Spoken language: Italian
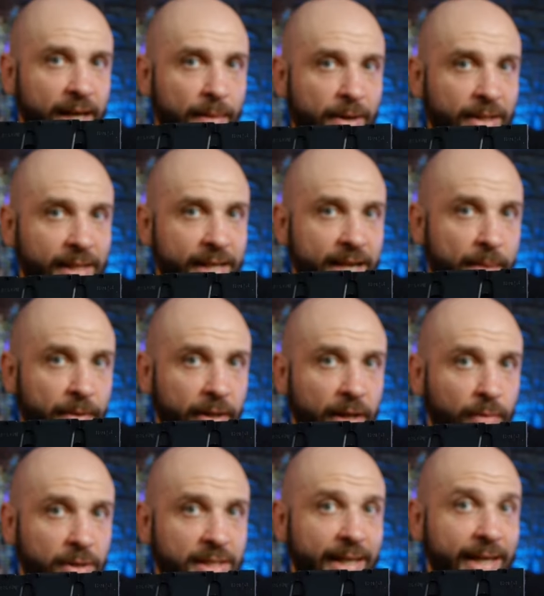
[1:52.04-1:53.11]
della batteria perché
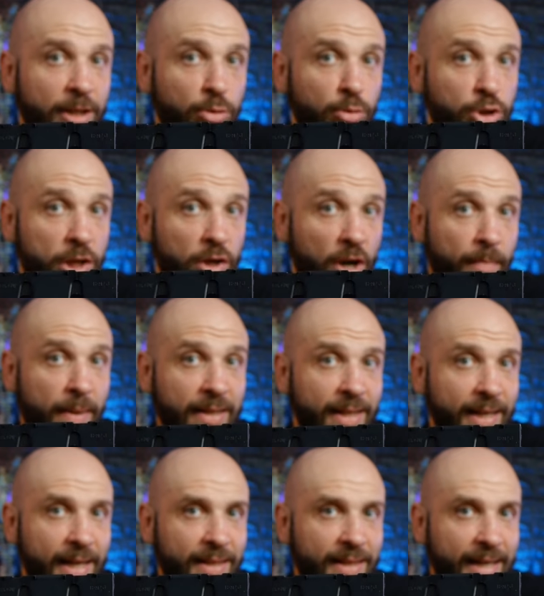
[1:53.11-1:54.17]
queste cartucce hanno la
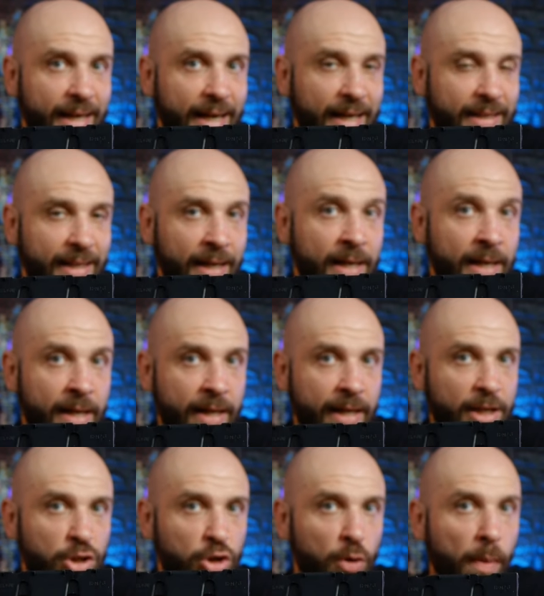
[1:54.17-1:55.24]
batteria integrata
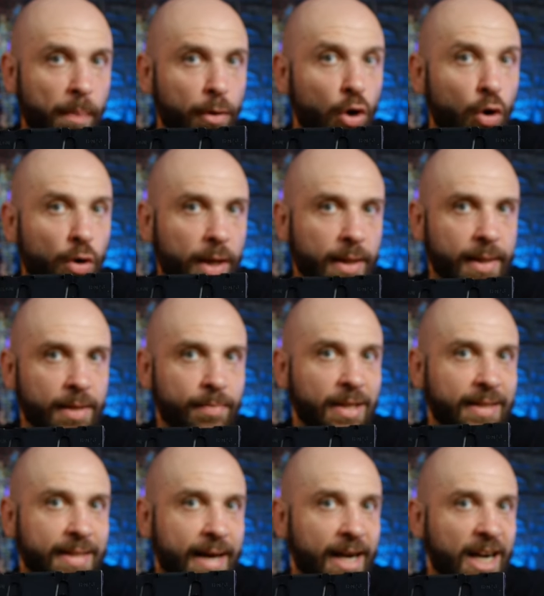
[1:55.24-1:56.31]
e sono proprio loro ad
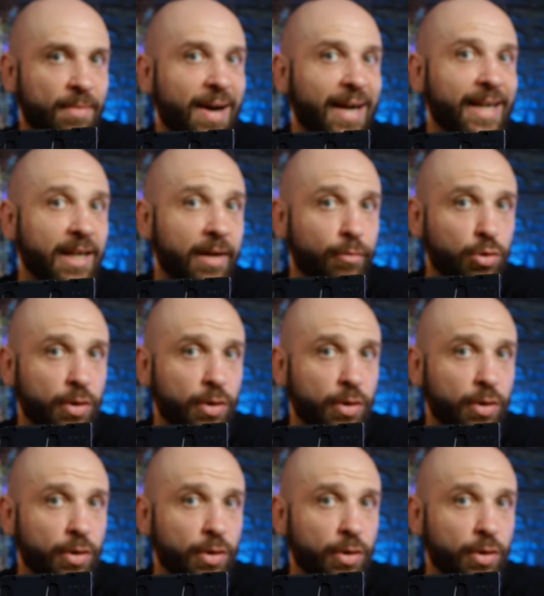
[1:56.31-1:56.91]
alimentare la macchina